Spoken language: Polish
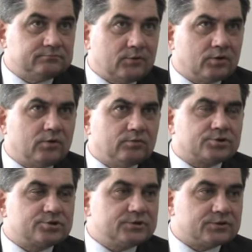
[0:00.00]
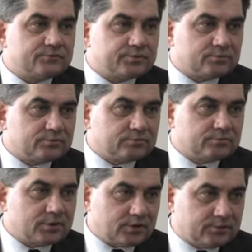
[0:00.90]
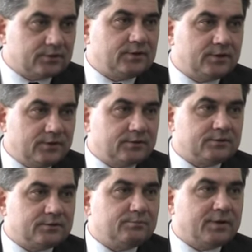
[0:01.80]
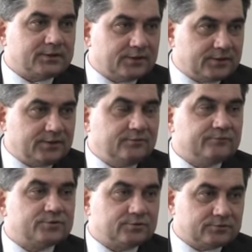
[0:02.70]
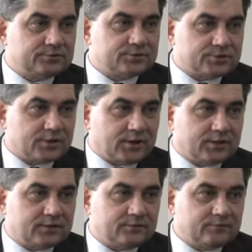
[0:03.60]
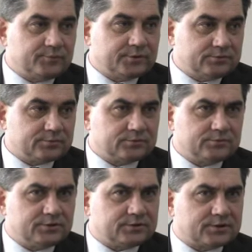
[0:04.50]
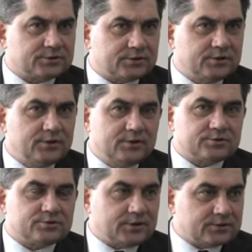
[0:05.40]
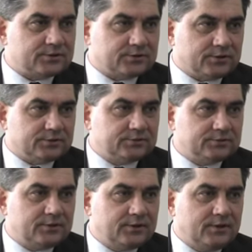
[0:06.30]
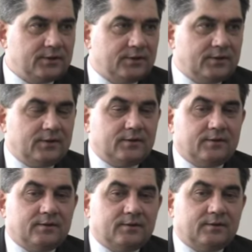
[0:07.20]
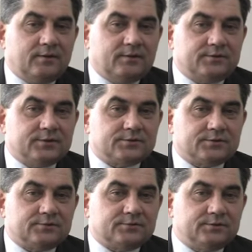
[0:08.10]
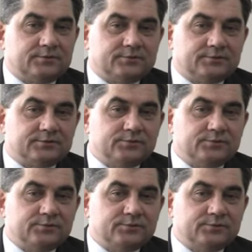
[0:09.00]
y, około 30 ton tych baterii w ciągu tych trzech lat. W ubiegłym roku bodajże 13 ton. E, jest to no,